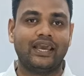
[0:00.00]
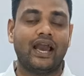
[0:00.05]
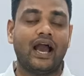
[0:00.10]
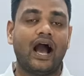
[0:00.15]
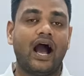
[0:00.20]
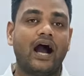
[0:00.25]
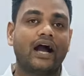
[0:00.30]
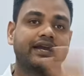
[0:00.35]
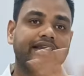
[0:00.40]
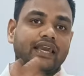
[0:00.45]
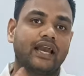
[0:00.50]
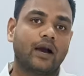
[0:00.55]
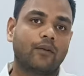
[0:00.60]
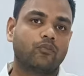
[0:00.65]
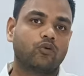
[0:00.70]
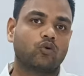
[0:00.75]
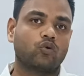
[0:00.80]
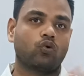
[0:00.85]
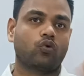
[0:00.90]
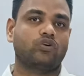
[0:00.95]
है आगे
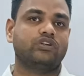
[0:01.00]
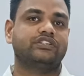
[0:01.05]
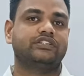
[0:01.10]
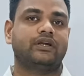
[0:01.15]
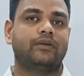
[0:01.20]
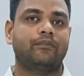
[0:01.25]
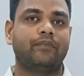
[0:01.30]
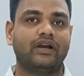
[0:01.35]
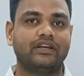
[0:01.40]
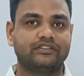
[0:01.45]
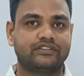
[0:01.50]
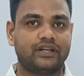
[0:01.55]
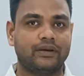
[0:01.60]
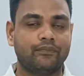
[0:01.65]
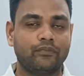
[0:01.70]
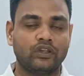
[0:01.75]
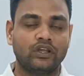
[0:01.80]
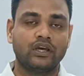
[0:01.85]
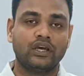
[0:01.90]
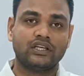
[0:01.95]
आप लोगों को स्टेप बाय
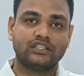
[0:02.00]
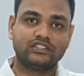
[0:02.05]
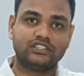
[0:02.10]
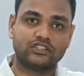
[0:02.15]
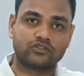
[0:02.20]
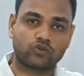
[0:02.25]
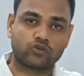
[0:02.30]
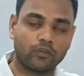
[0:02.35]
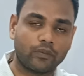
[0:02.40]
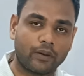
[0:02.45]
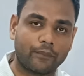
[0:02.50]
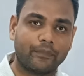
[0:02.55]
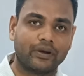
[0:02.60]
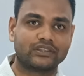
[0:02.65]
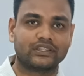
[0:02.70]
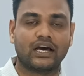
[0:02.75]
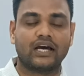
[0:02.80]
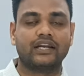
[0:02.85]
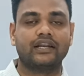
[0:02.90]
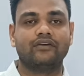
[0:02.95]
स्टेप जिसको मैं
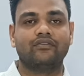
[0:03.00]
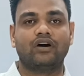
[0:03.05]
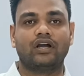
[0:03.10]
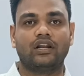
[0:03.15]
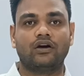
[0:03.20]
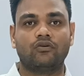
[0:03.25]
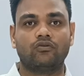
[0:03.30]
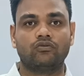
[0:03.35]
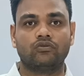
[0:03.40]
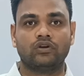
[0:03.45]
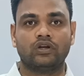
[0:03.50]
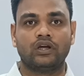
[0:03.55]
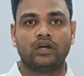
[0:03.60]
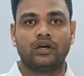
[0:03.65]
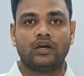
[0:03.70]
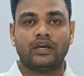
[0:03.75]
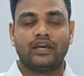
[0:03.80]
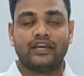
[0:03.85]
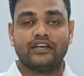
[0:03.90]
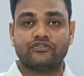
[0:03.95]
बताने वाला हूं
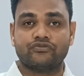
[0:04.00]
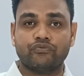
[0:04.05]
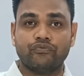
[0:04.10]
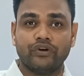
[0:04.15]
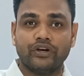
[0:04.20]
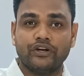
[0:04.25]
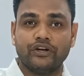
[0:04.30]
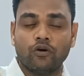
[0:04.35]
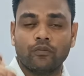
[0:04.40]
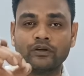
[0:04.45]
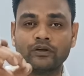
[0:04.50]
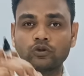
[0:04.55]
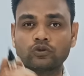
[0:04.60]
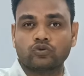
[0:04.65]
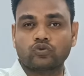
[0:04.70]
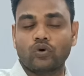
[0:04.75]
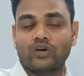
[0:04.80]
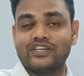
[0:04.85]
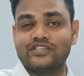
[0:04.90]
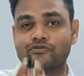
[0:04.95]
इस वीडियो में
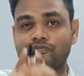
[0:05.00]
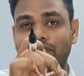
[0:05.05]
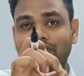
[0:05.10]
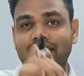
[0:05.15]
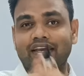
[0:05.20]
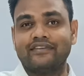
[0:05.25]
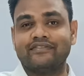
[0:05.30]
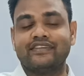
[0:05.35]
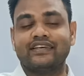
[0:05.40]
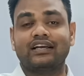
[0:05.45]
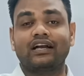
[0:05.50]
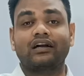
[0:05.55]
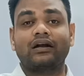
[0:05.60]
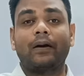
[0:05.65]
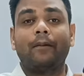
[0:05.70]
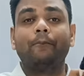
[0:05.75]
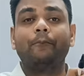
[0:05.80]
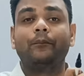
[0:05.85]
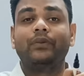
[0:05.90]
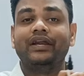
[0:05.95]
दोस्तों इस वैकेंसी का
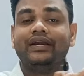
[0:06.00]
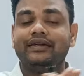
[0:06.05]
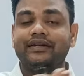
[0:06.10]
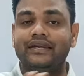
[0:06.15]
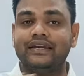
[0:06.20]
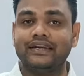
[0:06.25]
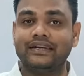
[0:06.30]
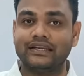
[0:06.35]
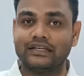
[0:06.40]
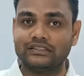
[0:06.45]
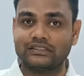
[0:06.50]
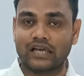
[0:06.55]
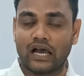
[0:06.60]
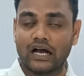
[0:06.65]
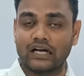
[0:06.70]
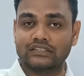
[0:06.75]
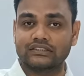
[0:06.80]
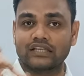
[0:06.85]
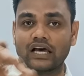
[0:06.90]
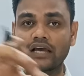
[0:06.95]
कंप्लीट डिटेल्स
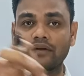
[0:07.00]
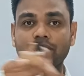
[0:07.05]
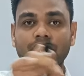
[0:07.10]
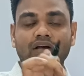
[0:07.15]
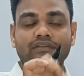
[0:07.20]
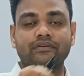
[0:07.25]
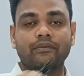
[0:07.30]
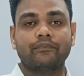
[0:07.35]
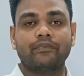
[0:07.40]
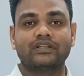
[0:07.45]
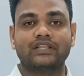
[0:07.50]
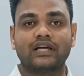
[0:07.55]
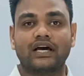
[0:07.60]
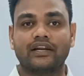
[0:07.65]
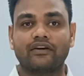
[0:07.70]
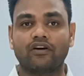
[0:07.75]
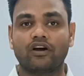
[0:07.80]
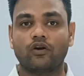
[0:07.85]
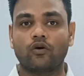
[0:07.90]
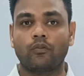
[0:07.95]
आसान भाषा में
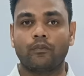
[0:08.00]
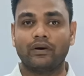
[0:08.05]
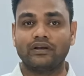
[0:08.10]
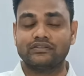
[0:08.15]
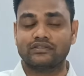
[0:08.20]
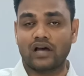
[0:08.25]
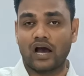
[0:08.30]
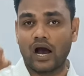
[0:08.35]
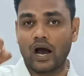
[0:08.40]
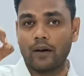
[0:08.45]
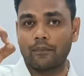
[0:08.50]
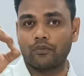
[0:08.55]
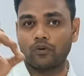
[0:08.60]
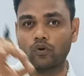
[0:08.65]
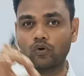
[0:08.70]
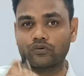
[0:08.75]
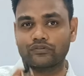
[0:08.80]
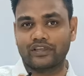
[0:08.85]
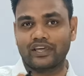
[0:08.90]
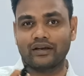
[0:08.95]
बताने वाला हूं बस आप
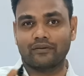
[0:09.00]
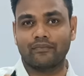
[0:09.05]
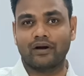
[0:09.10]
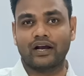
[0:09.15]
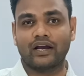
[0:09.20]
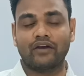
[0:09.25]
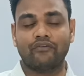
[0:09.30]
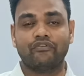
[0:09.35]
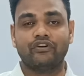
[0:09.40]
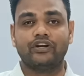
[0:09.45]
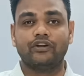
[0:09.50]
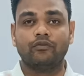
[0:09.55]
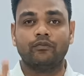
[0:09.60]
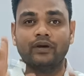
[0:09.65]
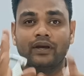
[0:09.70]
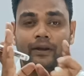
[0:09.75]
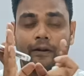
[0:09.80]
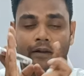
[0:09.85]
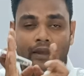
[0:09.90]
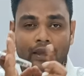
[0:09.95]
लोगों से एक मांगे वीडियो
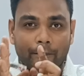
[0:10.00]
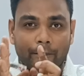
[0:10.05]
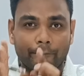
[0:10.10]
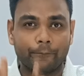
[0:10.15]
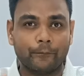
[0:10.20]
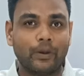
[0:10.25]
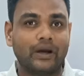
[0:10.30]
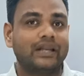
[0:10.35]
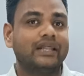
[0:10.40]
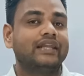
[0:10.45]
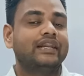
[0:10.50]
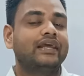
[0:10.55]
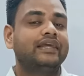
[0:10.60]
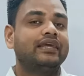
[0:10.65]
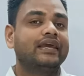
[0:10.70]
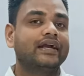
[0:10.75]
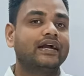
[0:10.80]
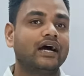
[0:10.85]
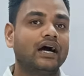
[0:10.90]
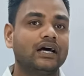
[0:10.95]
में बने
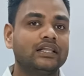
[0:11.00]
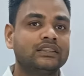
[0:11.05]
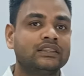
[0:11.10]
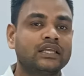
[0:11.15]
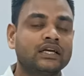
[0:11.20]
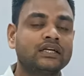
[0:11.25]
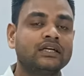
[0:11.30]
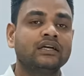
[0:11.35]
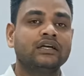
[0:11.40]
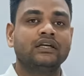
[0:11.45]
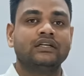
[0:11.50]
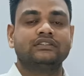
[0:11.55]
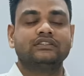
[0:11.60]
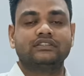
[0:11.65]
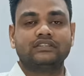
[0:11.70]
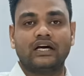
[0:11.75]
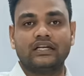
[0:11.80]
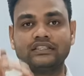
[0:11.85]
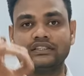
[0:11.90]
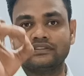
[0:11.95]
रहिएगा अंत तक
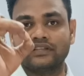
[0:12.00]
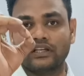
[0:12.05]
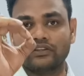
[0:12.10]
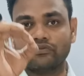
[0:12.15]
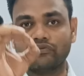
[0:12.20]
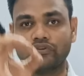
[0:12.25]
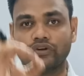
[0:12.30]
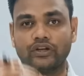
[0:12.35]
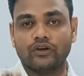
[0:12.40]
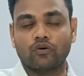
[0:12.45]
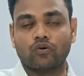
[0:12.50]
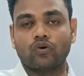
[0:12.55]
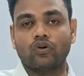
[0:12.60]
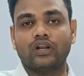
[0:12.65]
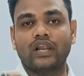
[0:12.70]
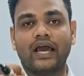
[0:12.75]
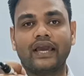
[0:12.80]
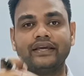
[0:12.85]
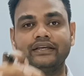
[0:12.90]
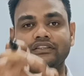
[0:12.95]
साथ ही साथ वीडियो को
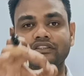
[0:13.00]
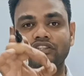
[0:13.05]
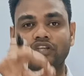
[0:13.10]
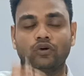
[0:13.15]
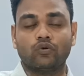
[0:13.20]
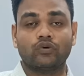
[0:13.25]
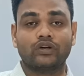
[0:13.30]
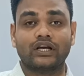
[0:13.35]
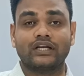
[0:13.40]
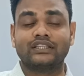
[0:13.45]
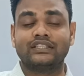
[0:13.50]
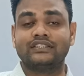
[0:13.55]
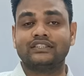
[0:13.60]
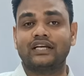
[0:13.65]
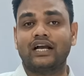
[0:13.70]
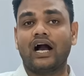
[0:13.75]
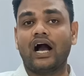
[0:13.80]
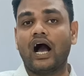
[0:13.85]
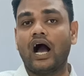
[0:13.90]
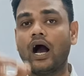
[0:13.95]
लाइक जरूर कर
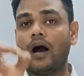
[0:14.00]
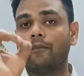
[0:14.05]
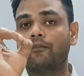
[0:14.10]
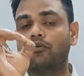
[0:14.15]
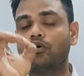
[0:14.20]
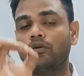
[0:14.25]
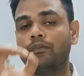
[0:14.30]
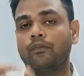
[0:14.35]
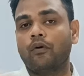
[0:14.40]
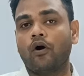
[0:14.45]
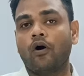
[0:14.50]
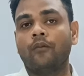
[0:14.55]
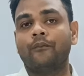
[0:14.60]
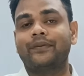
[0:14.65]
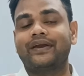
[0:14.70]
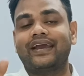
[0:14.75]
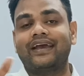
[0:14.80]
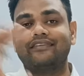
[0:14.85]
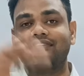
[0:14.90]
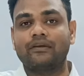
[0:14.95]
दीजिएगा आपको
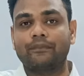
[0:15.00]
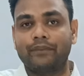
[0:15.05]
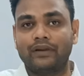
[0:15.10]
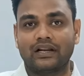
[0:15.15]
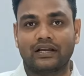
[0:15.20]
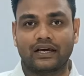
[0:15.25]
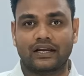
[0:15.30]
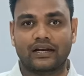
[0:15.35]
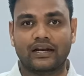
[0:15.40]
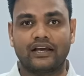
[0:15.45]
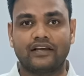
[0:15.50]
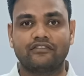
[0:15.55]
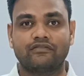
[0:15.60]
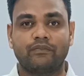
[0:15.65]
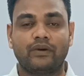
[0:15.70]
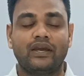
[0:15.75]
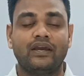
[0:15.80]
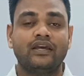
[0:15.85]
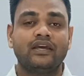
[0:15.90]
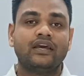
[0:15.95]
फॉर्म कैसे फिल करना है
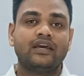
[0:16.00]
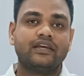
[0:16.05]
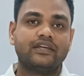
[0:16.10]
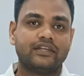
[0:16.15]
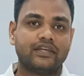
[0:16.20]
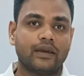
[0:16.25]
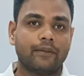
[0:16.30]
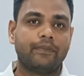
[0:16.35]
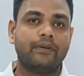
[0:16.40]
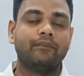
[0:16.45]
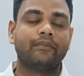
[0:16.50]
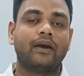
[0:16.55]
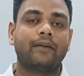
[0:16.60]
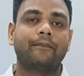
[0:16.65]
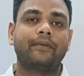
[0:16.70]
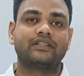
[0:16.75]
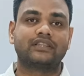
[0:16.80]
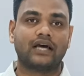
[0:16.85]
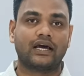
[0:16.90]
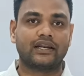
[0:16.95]
इसमें यह भी
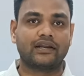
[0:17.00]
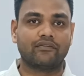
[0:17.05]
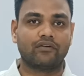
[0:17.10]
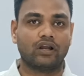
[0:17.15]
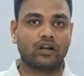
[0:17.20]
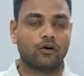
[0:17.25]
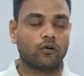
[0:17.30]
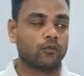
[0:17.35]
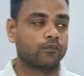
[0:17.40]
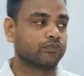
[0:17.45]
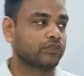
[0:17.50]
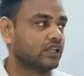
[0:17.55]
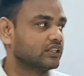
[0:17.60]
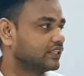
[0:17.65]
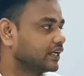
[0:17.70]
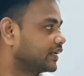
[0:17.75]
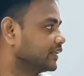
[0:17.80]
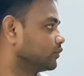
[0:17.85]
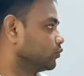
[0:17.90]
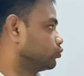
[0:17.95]
मैं बताने वाला हूं
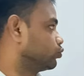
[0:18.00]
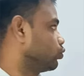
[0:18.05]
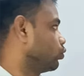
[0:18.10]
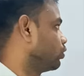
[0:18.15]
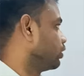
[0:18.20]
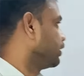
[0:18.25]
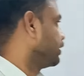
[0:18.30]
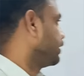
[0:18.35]
देखिए दोस्तों